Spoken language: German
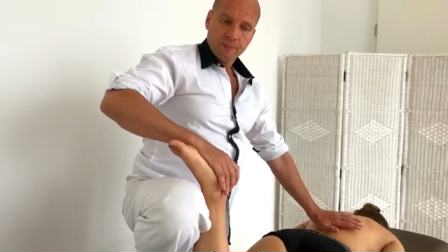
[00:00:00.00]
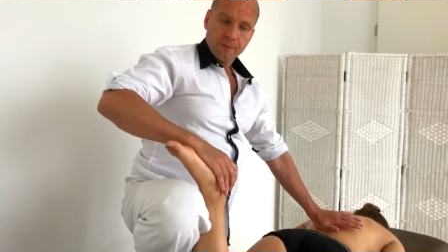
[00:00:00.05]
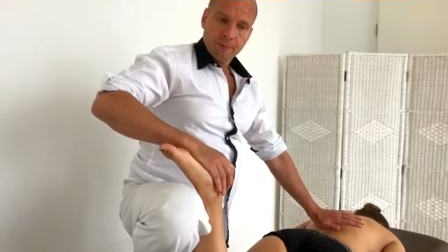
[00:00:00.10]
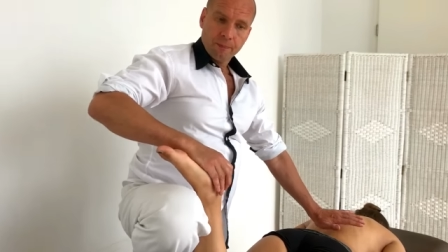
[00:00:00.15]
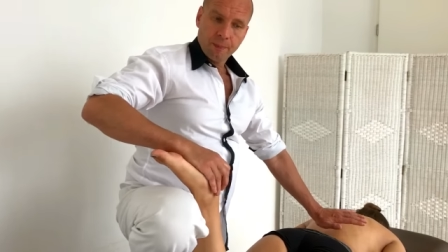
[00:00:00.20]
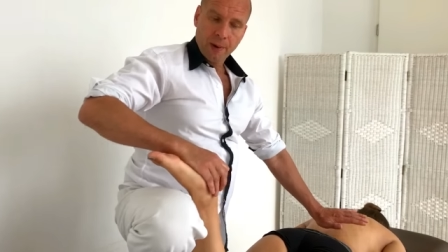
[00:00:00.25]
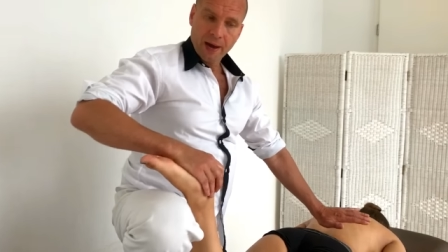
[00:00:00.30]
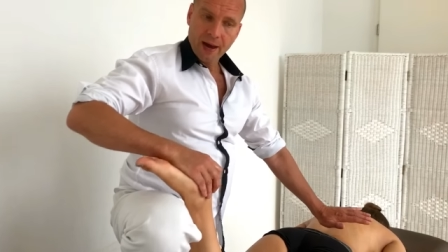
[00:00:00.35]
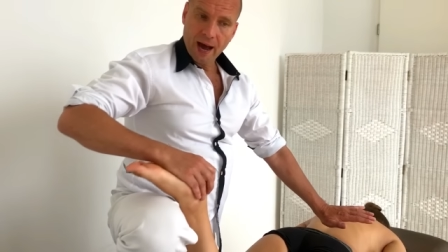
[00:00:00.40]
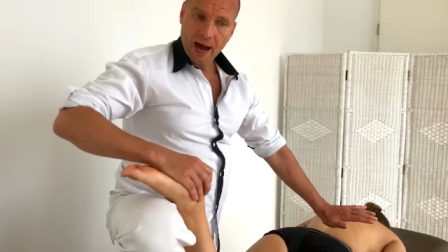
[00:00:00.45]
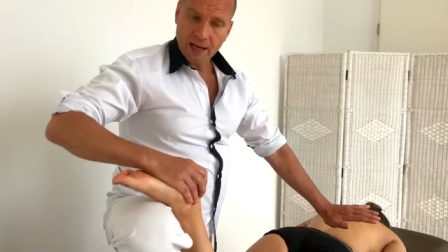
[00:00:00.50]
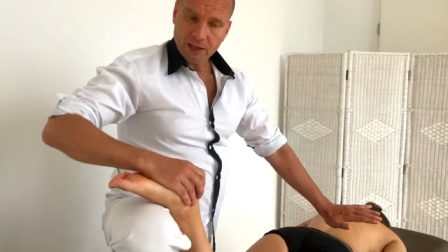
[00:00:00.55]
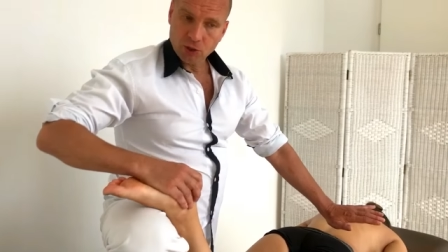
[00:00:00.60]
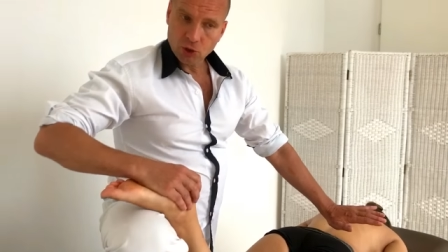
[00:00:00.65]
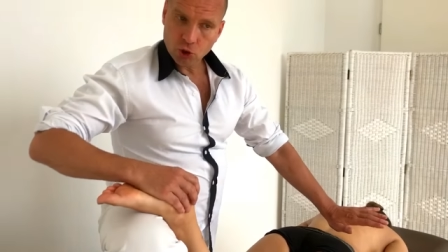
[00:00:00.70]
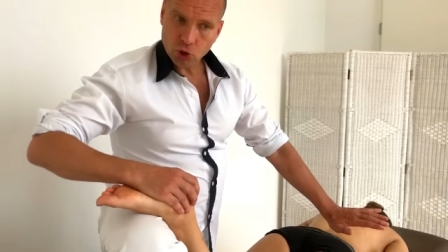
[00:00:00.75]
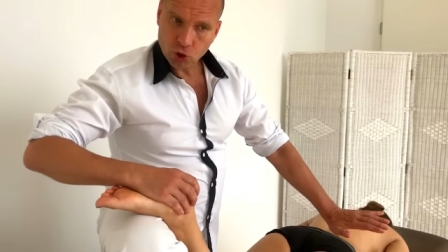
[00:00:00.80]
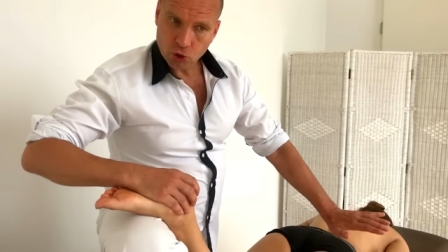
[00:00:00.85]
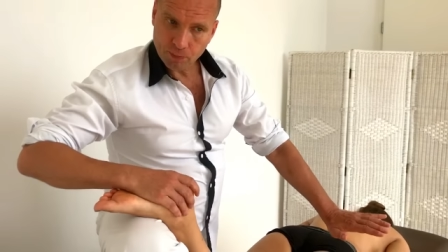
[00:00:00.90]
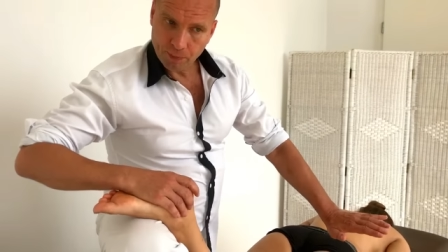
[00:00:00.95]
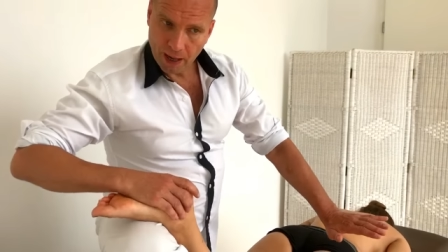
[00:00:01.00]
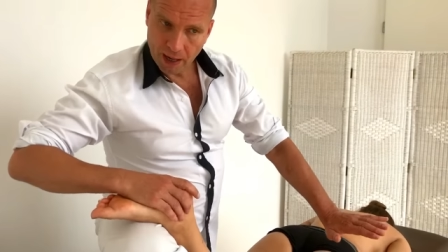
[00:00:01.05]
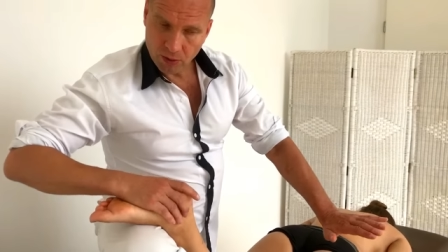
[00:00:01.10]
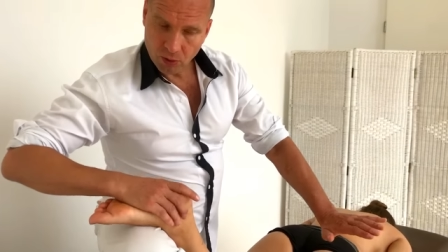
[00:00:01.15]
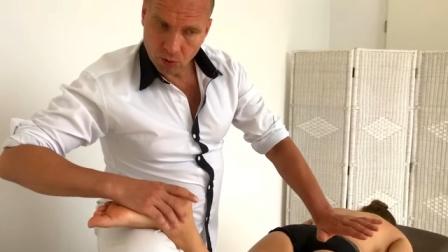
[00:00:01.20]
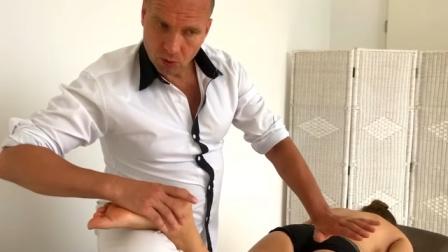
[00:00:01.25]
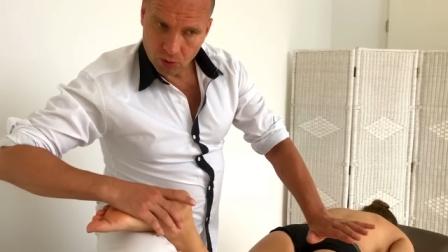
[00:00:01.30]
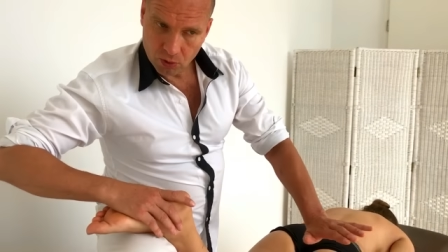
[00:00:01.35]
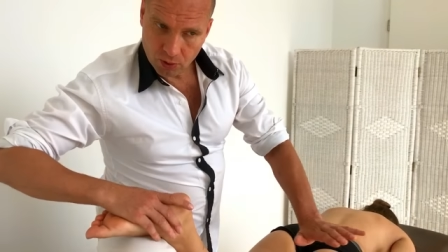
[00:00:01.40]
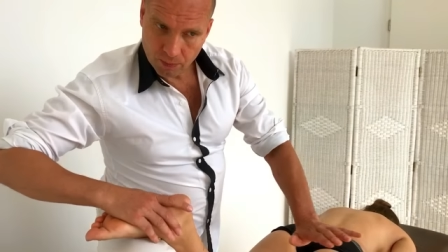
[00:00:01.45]
über den ganzen
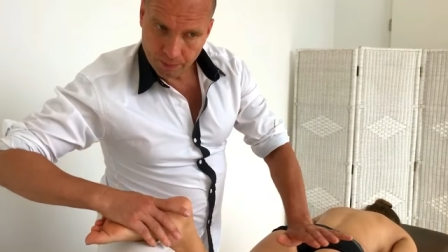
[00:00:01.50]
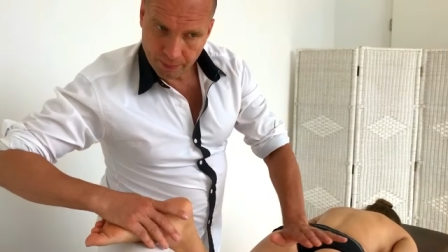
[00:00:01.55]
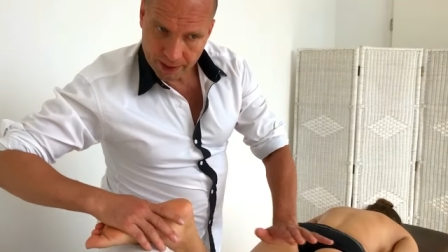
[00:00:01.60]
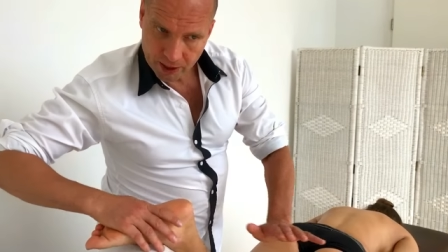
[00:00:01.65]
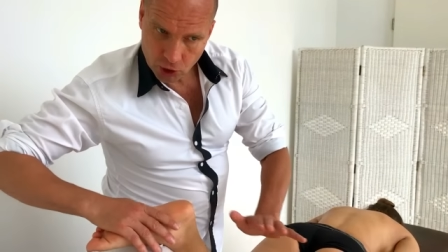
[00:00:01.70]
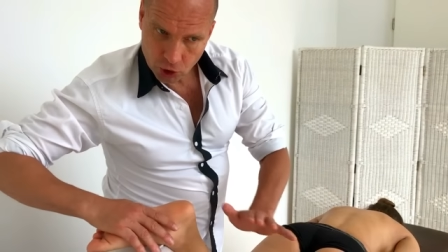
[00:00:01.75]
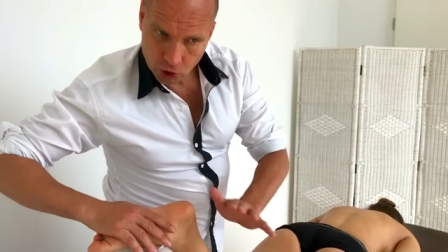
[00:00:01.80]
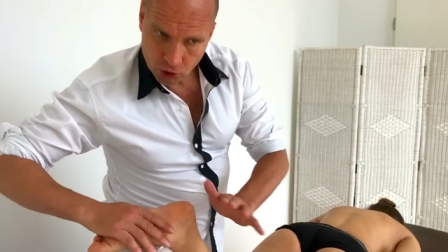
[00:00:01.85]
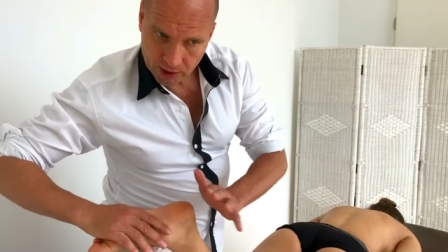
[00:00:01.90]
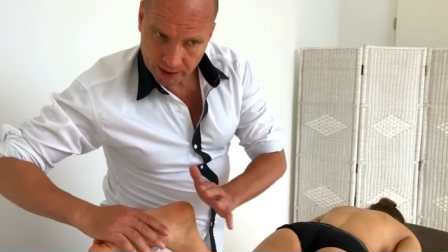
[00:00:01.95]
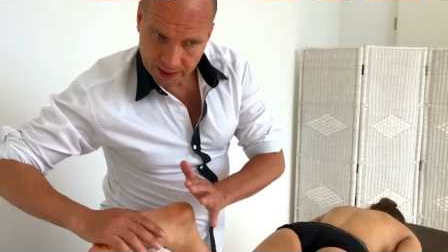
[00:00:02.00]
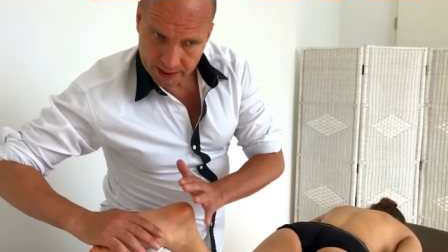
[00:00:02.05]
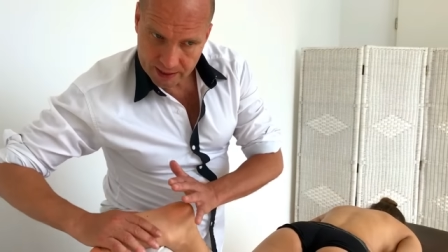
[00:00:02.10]
Faszienzug